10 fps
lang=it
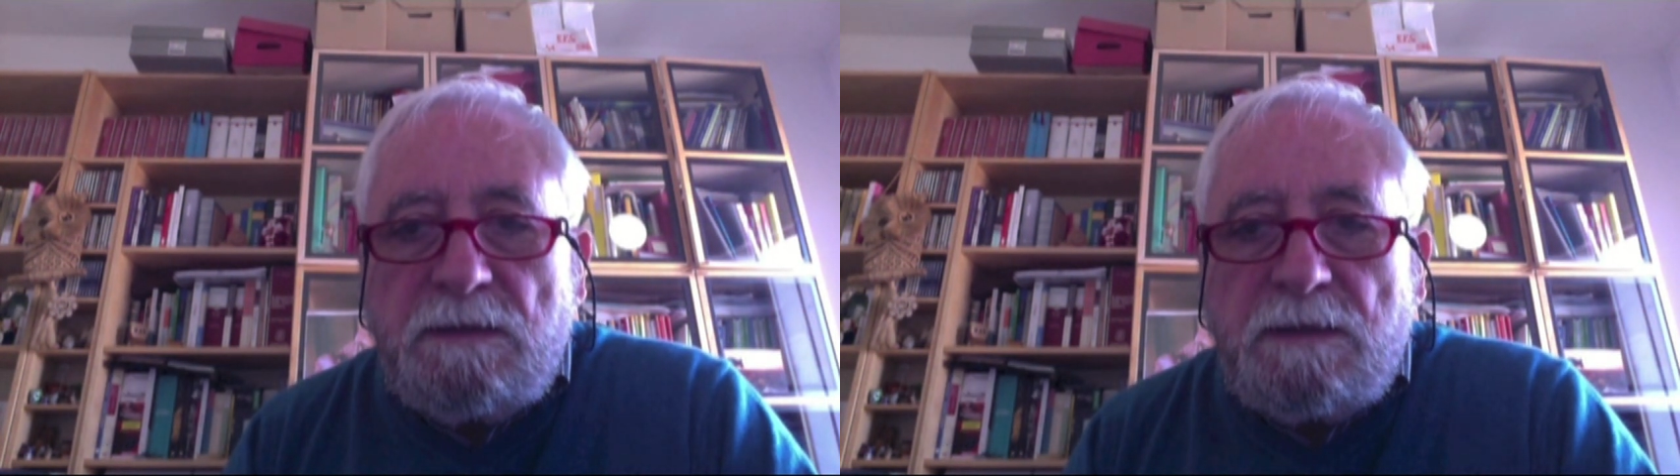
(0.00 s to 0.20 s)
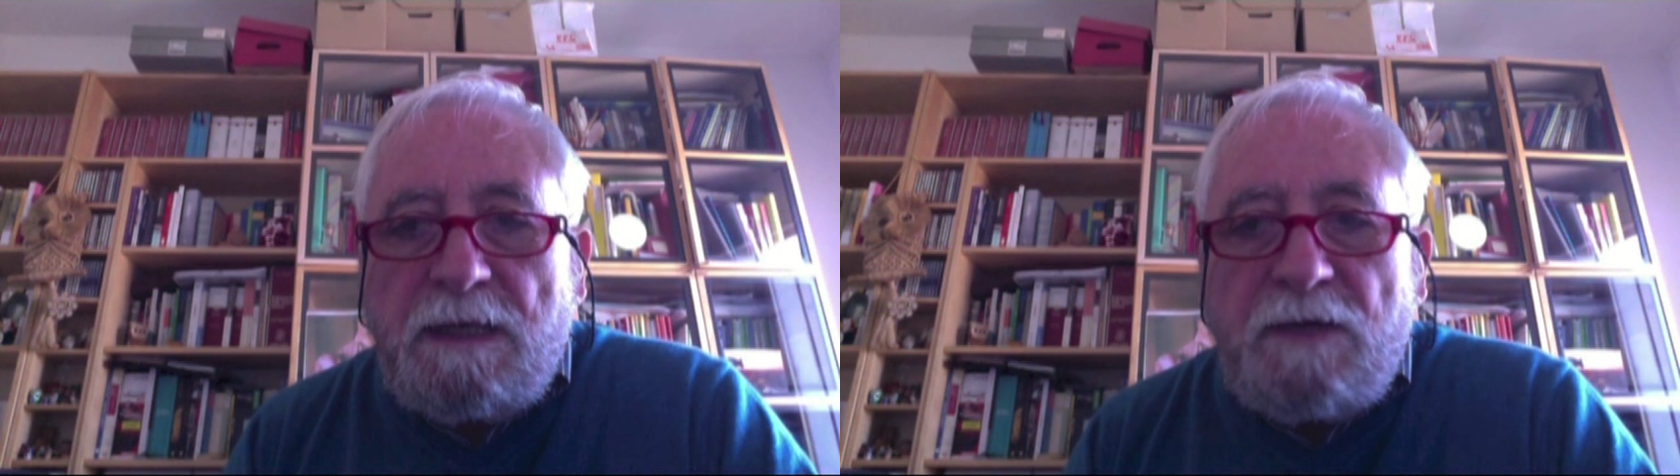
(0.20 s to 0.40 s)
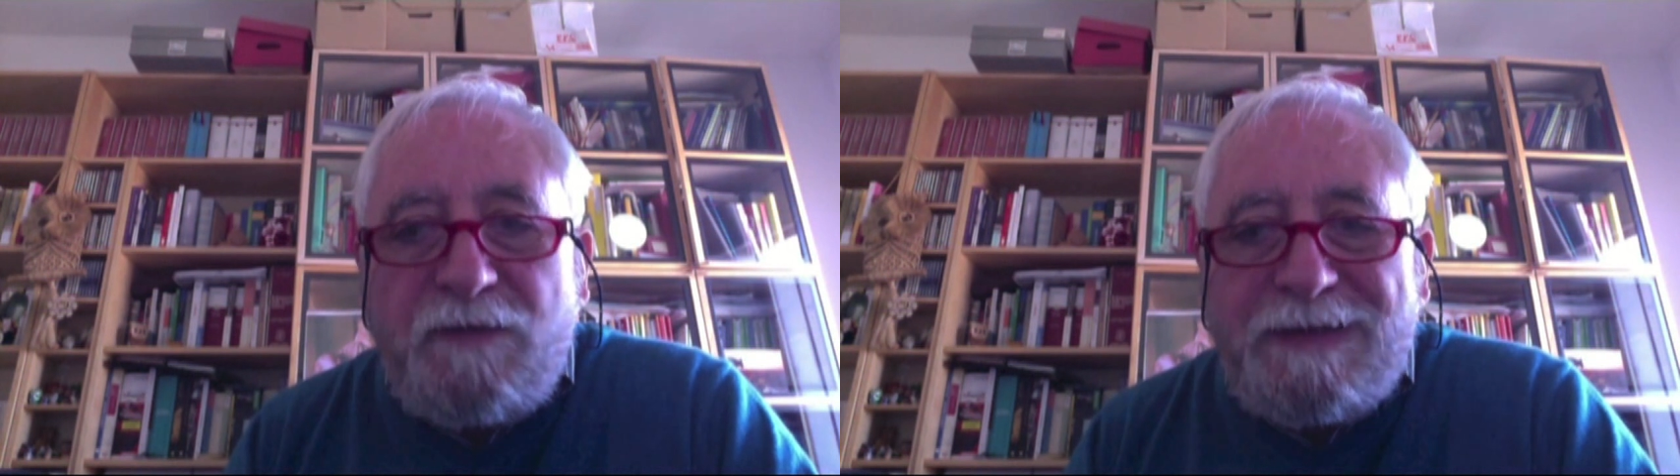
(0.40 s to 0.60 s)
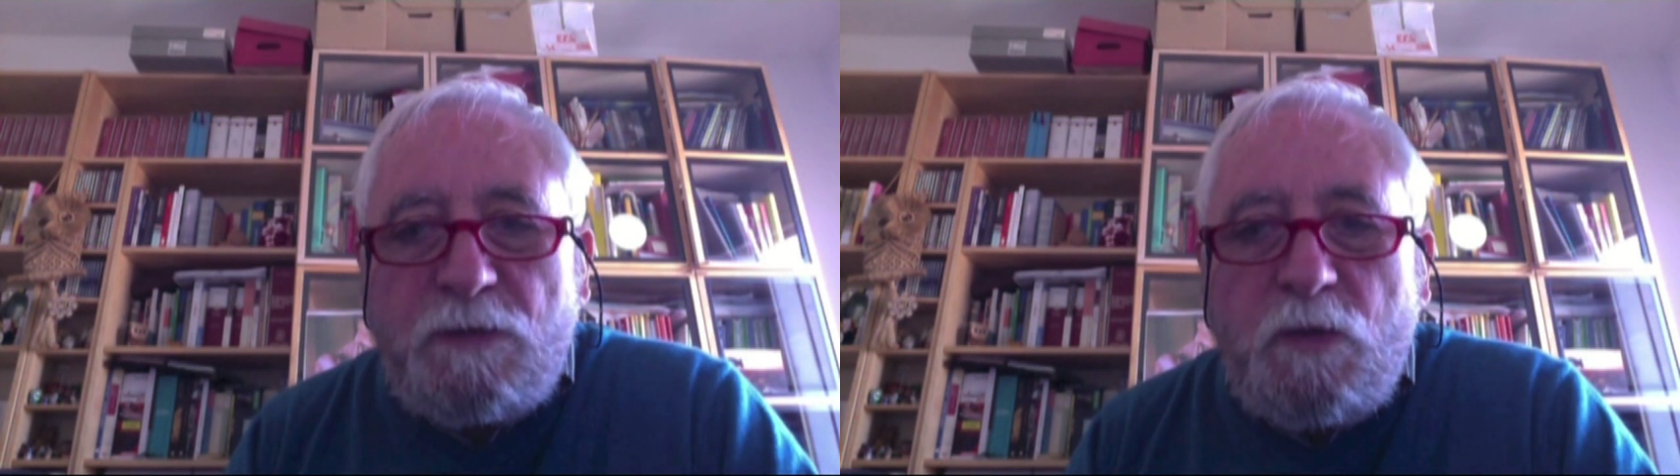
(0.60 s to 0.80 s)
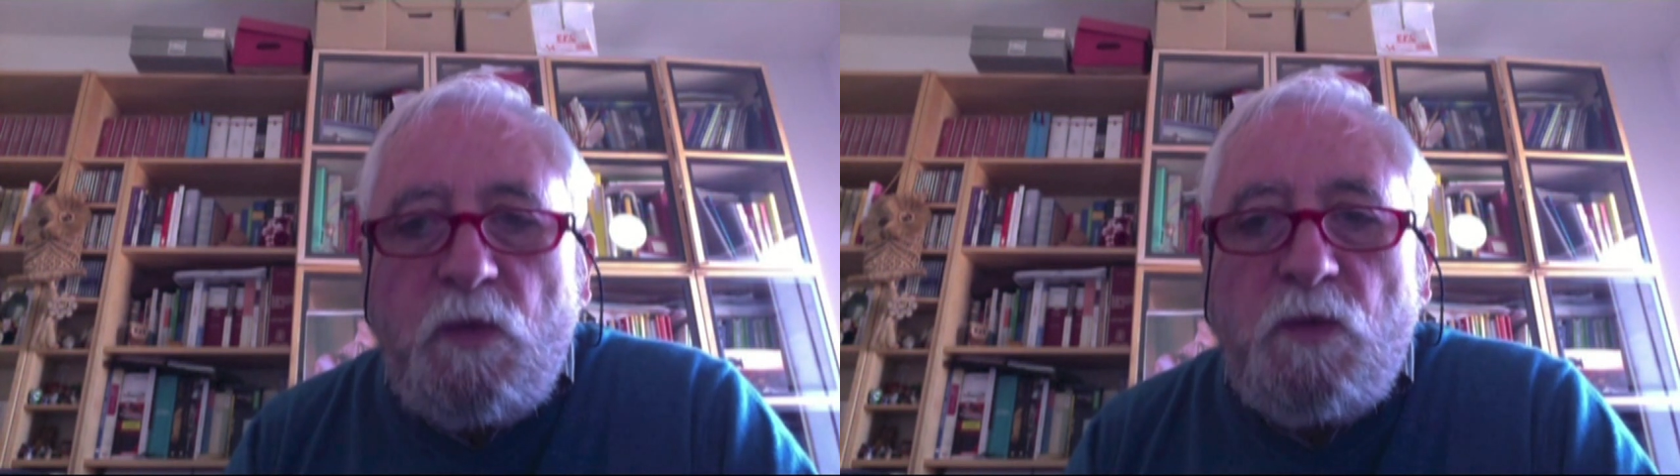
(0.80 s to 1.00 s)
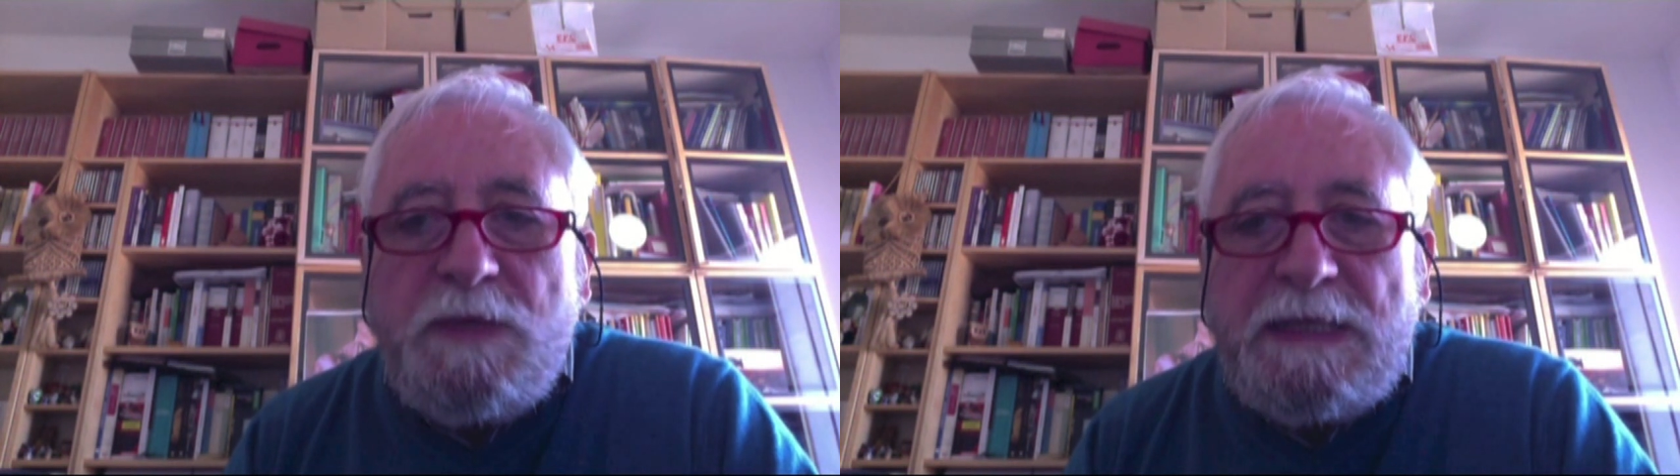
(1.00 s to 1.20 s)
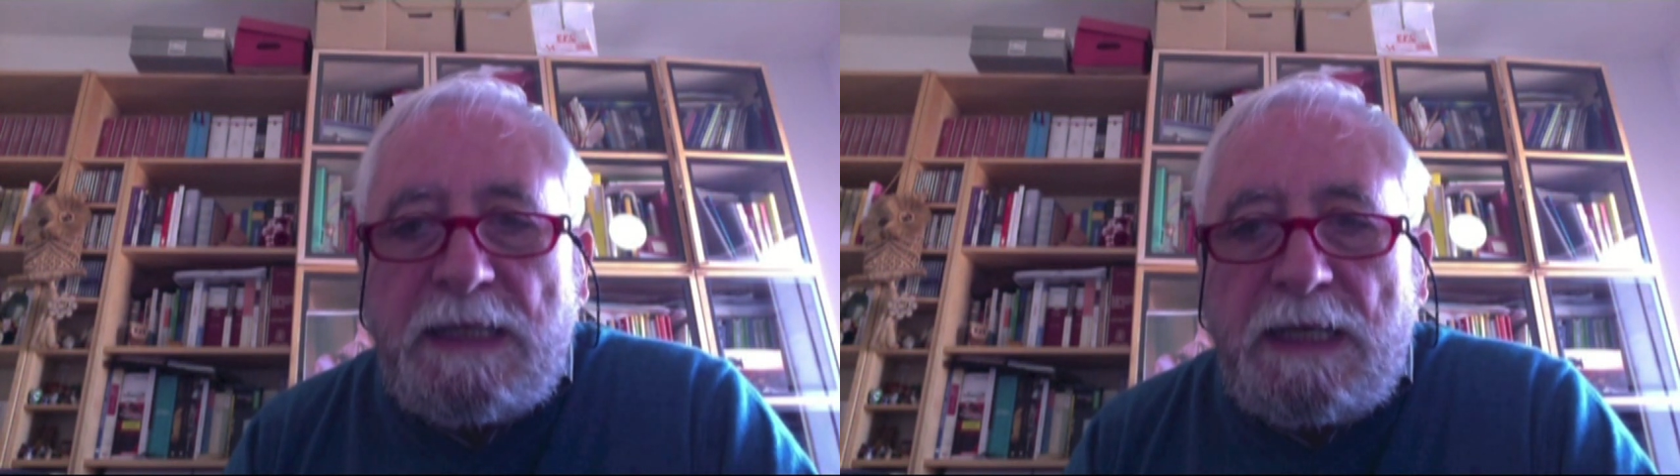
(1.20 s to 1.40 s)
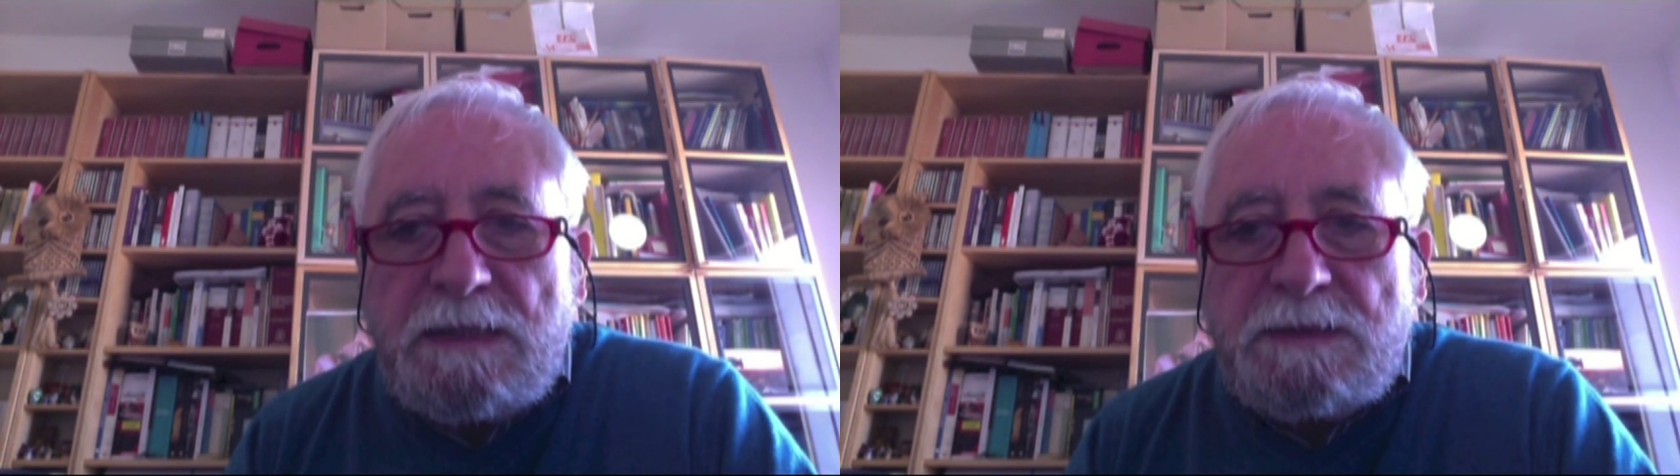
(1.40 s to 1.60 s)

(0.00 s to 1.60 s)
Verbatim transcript: Hanno fatto l'unità